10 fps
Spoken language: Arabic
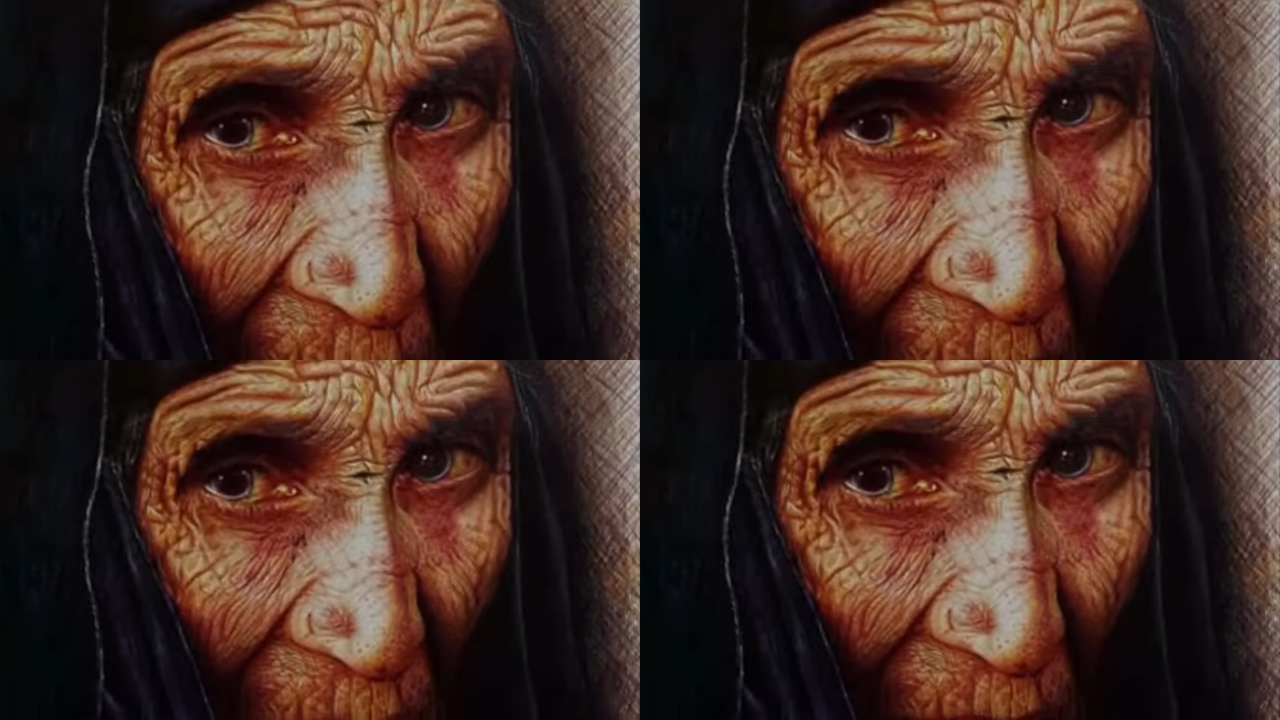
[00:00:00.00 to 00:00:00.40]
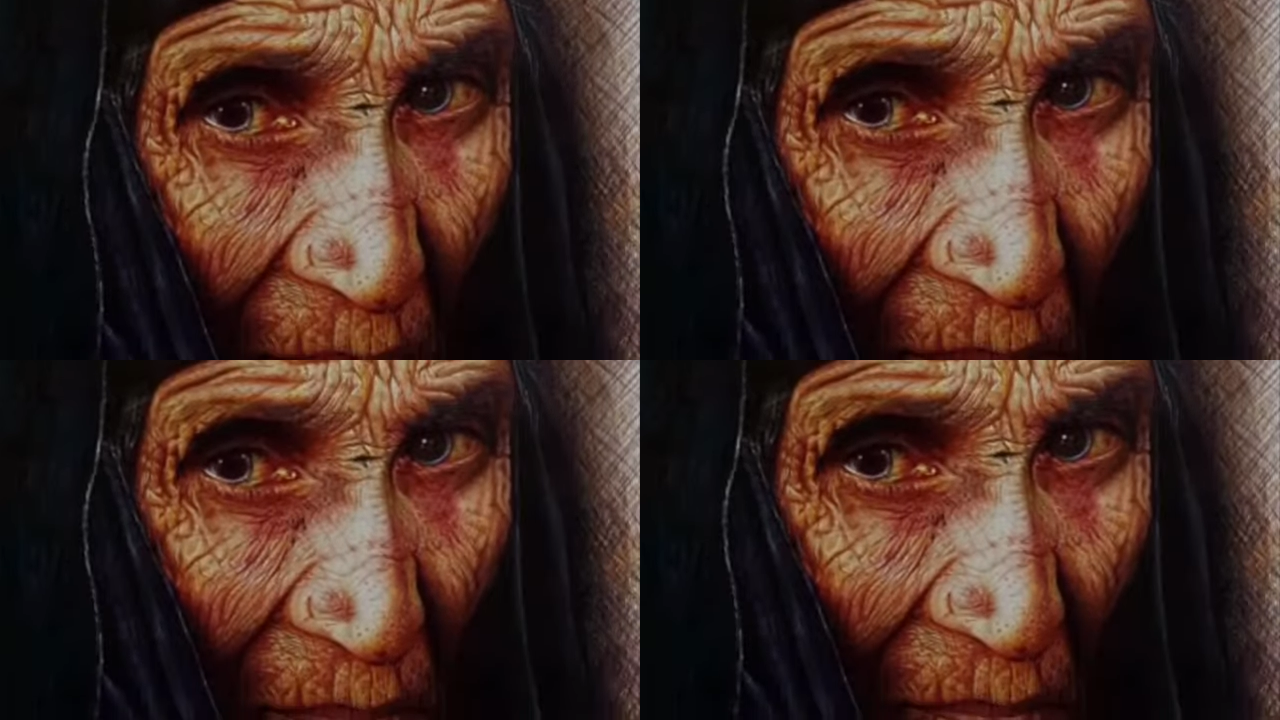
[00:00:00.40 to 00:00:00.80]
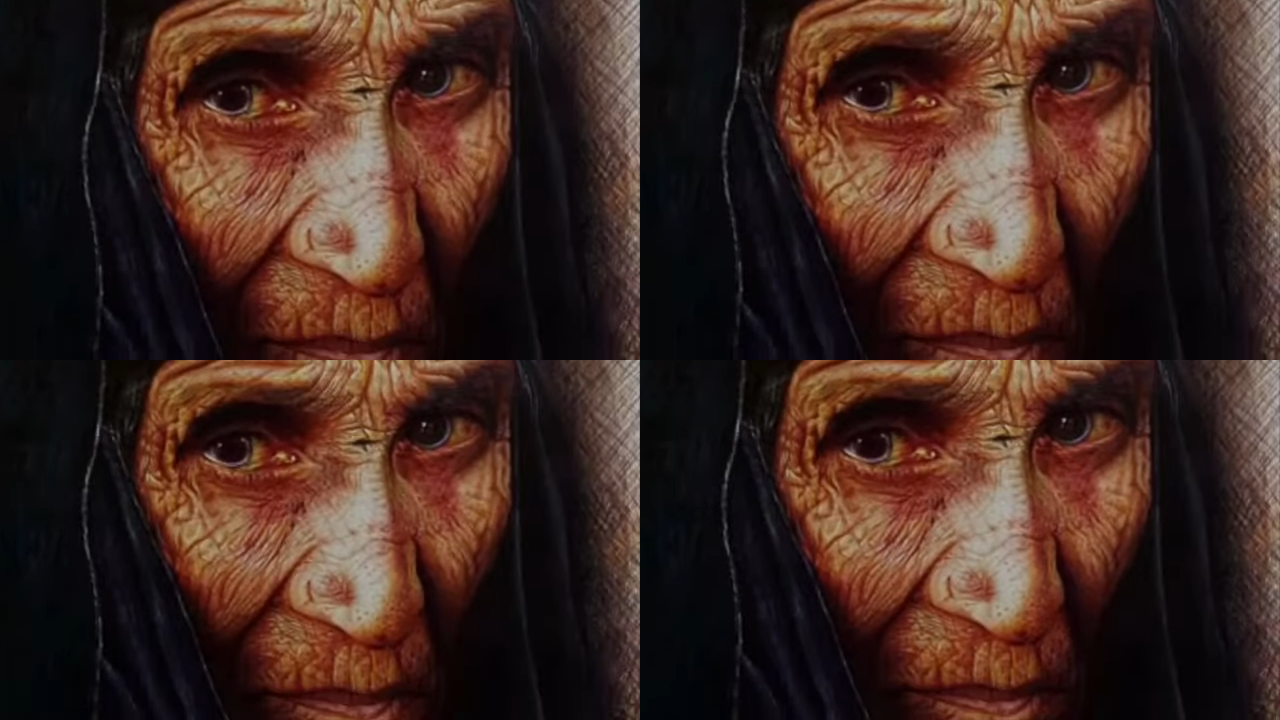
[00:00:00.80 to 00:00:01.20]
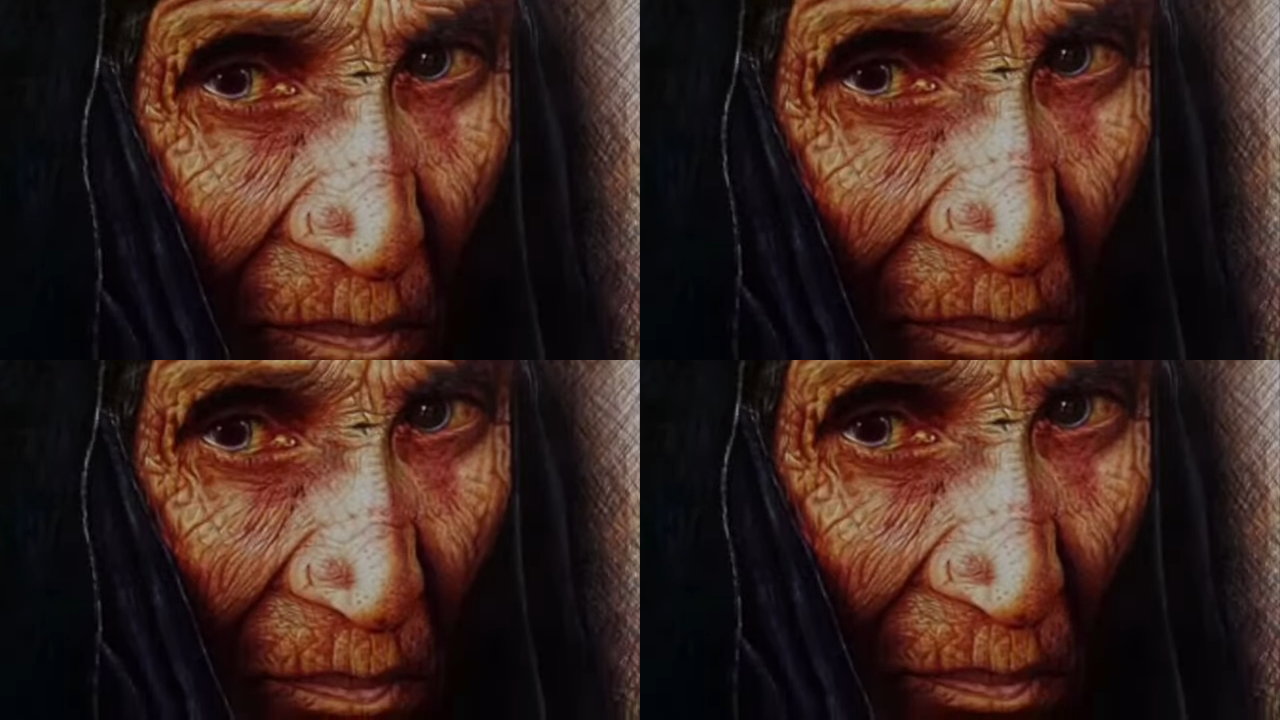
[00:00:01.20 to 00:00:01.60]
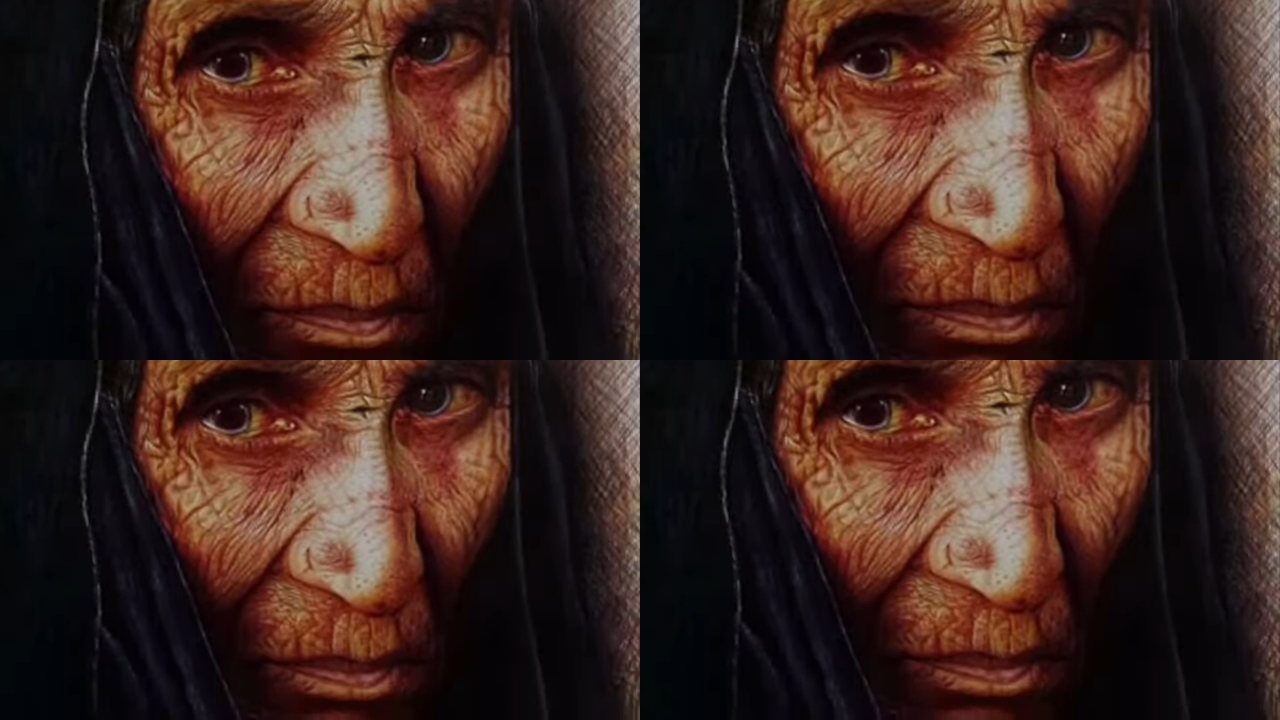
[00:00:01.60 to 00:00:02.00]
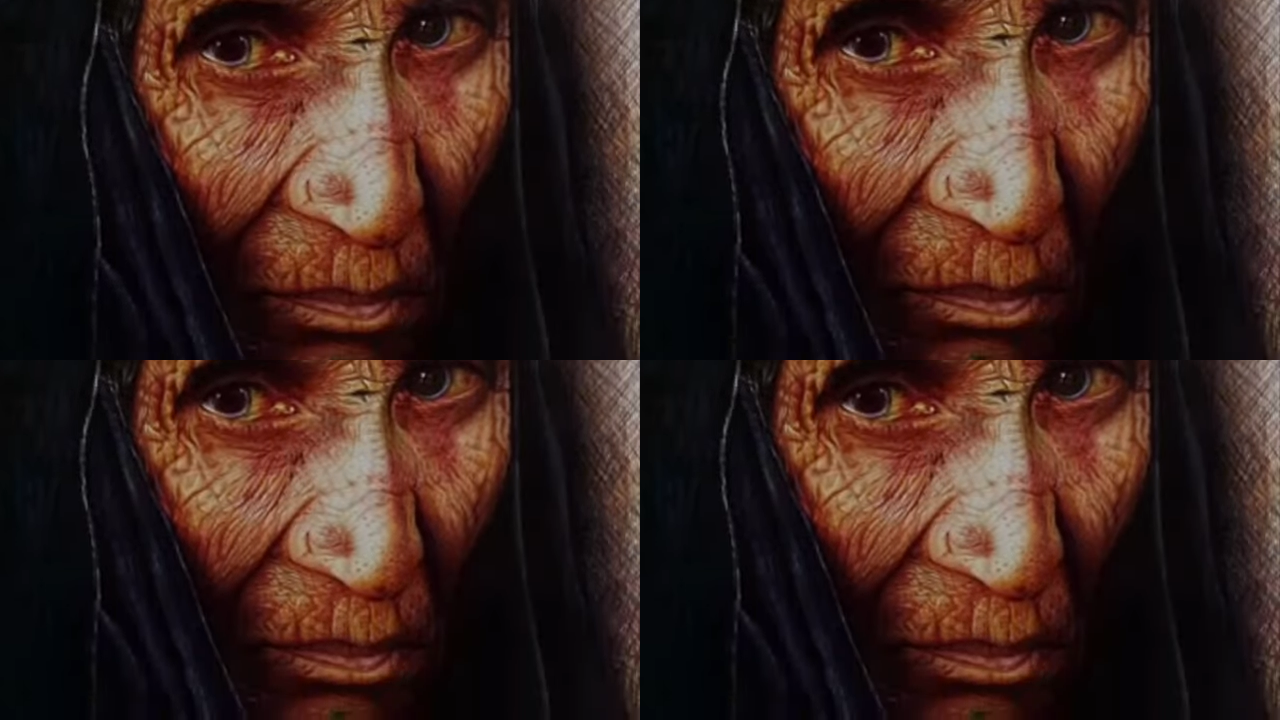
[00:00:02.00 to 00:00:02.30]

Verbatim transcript: وأخوي يدوم مني عمره